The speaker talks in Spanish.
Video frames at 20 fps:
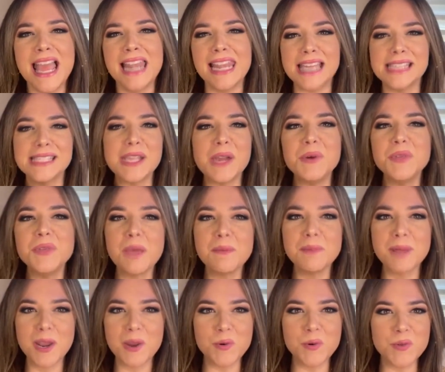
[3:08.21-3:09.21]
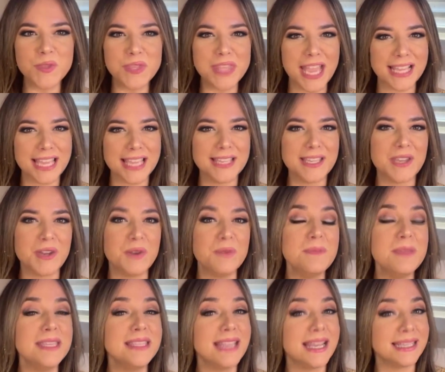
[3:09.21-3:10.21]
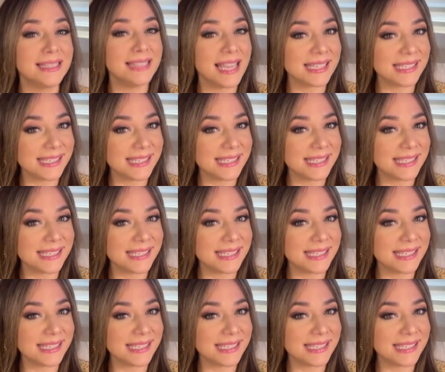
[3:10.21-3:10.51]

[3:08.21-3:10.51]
La segunda pregunta que quiero invitarte